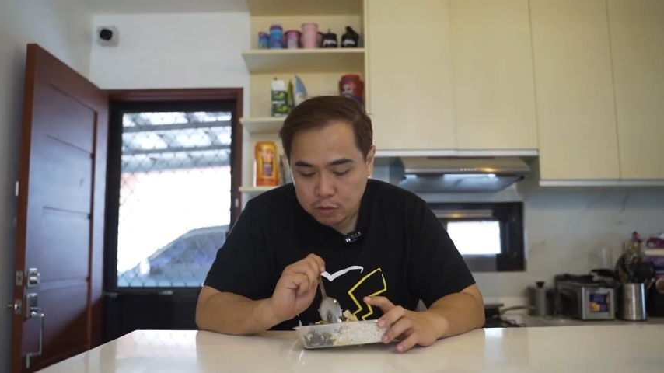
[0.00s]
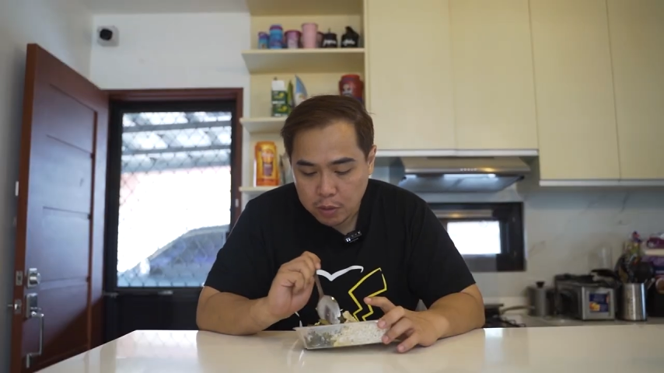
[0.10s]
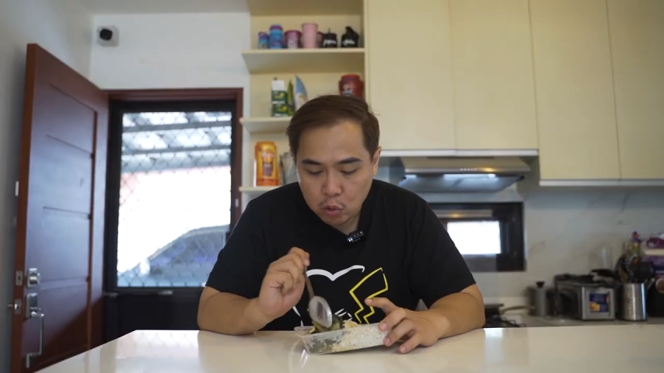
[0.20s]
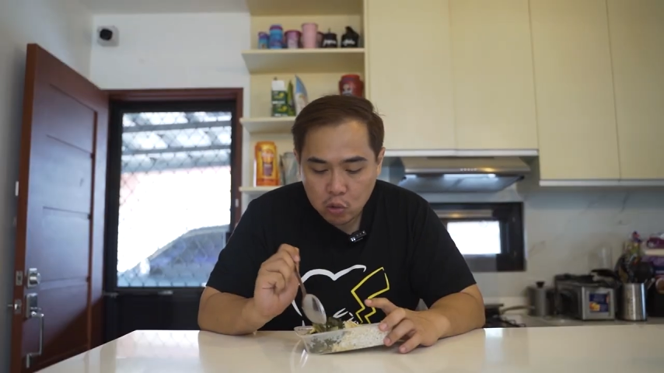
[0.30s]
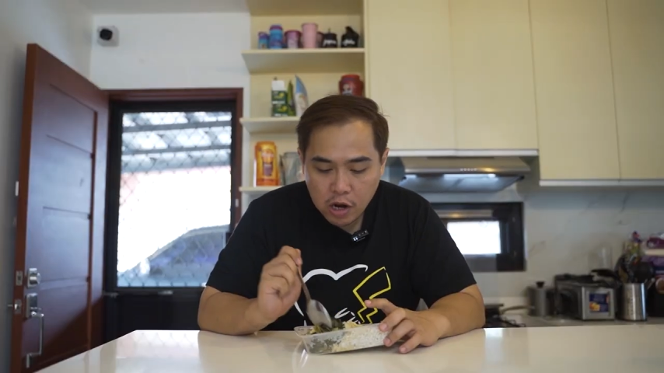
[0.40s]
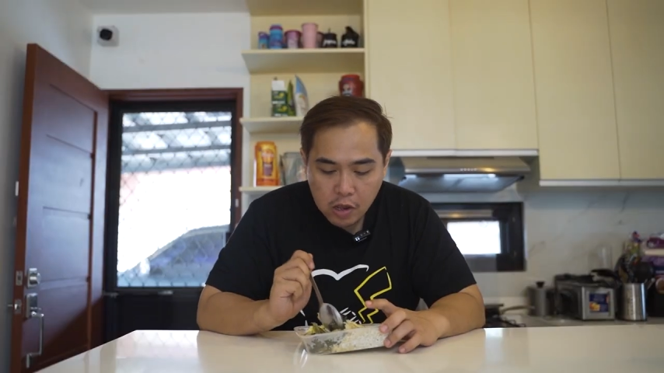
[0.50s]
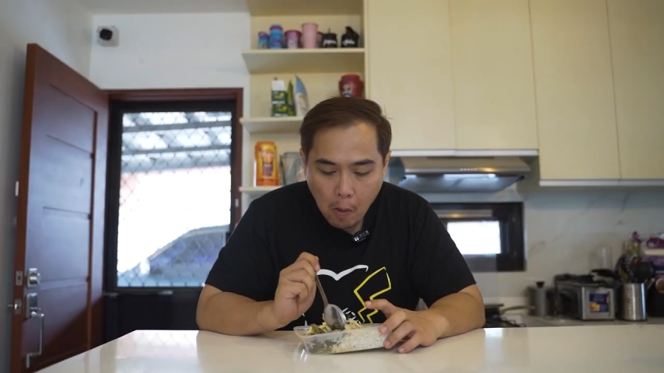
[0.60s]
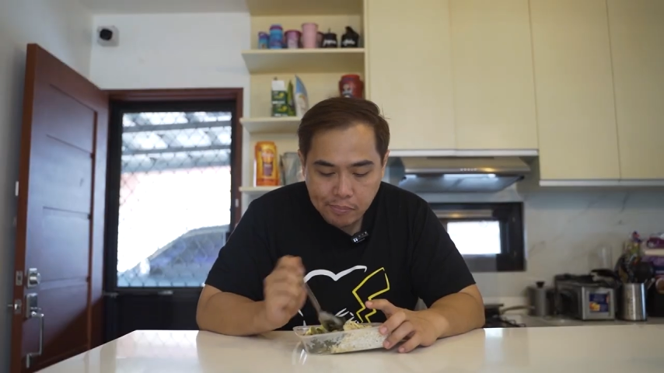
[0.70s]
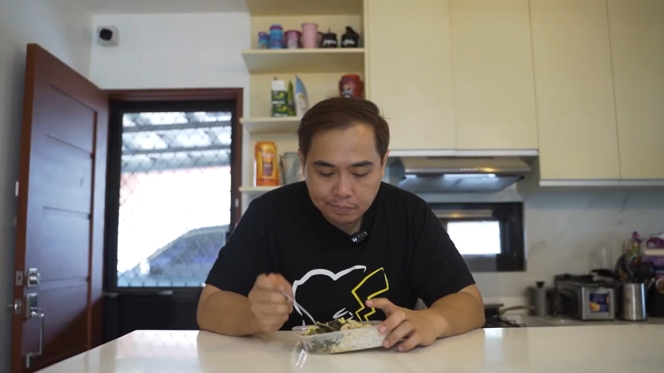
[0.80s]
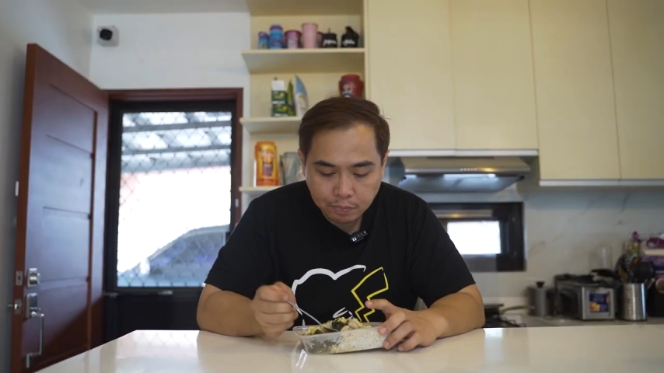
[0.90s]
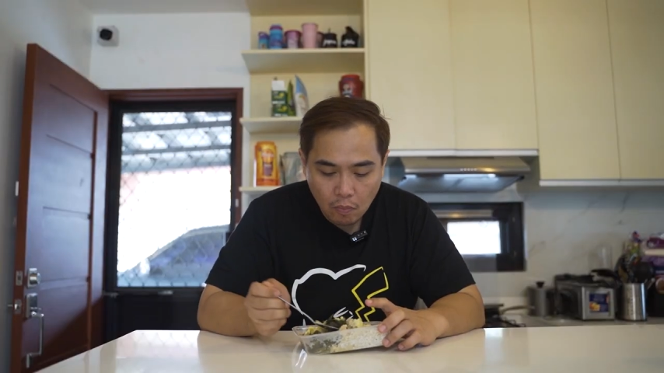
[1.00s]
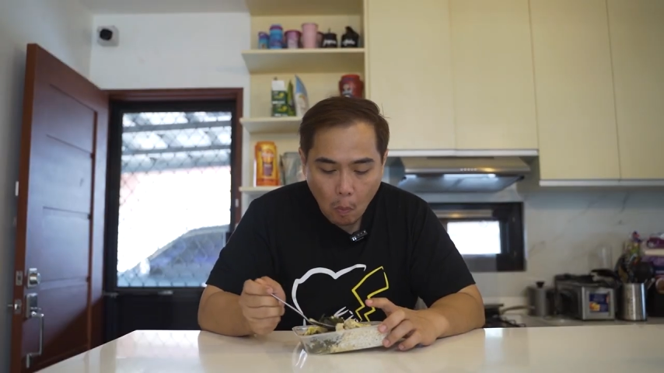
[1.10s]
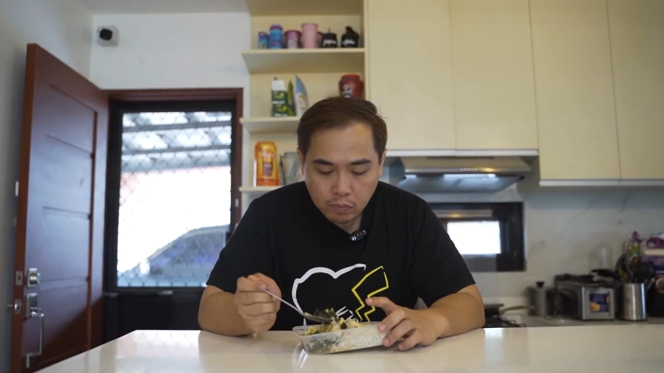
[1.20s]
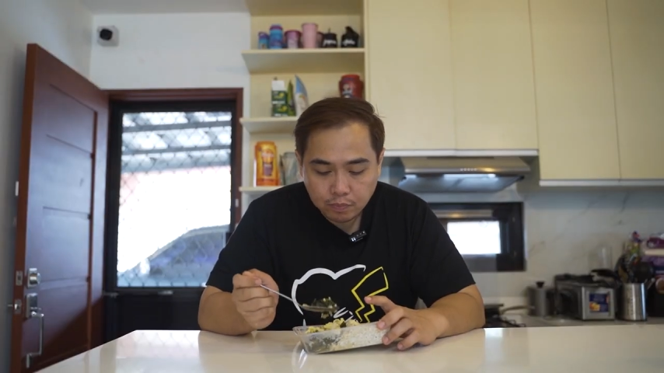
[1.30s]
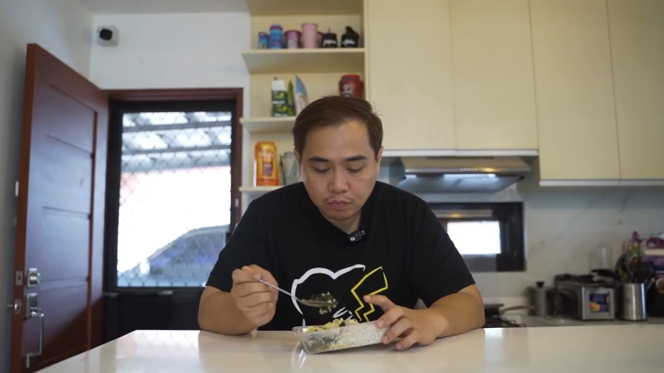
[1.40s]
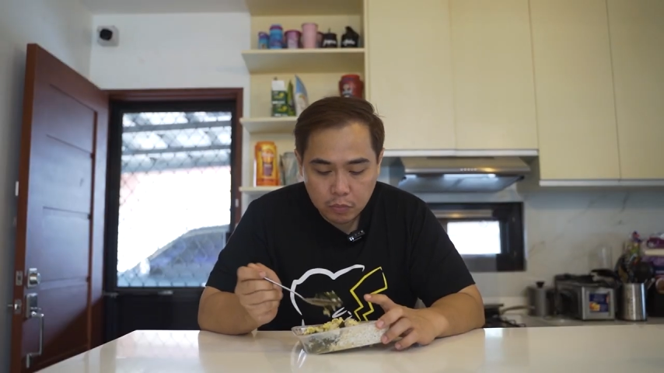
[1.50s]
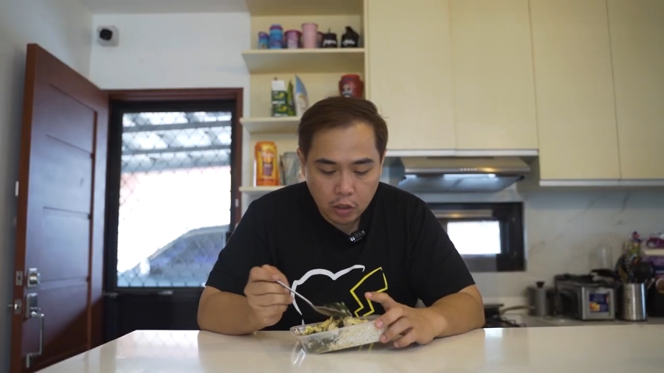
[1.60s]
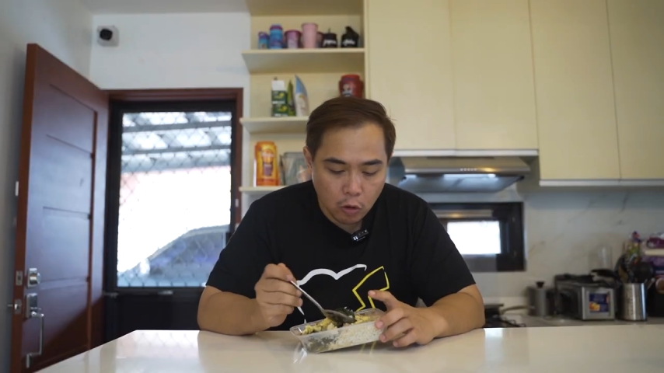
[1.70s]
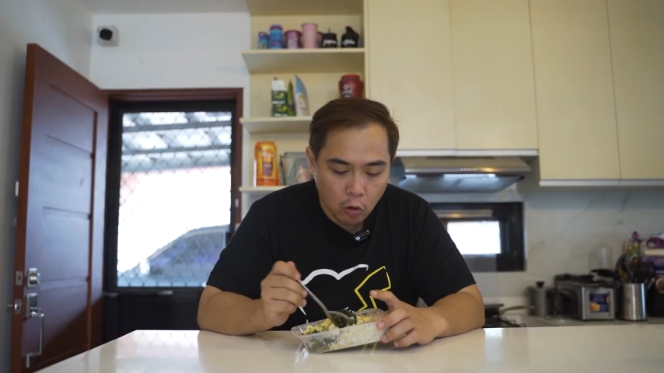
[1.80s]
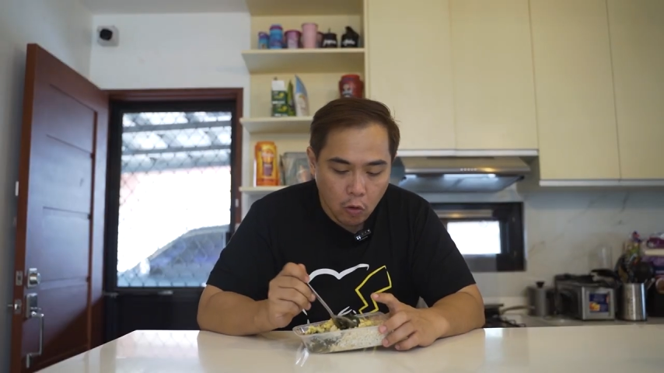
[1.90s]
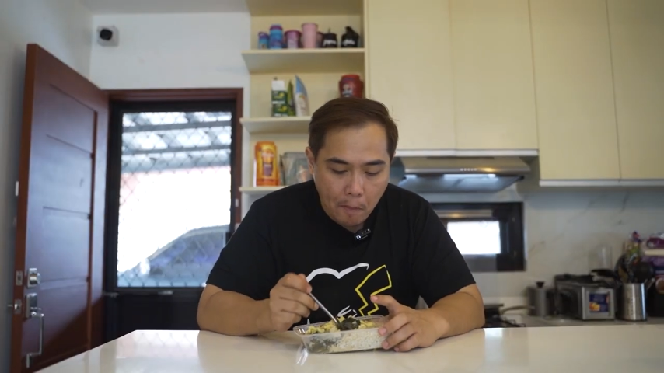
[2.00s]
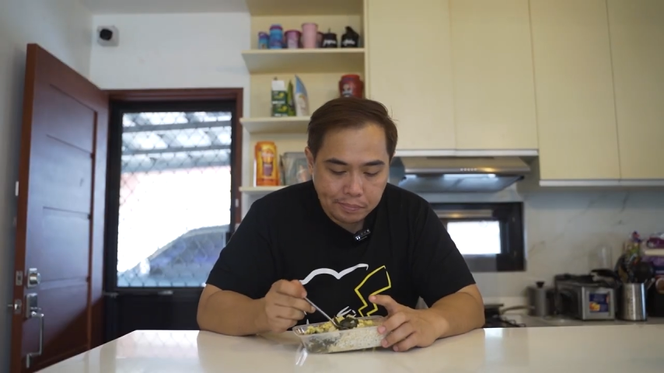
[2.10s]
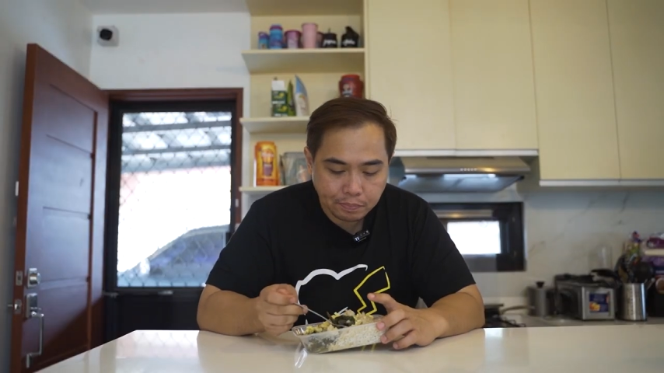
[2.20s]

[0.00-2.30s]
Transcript: May gulay. Itlog.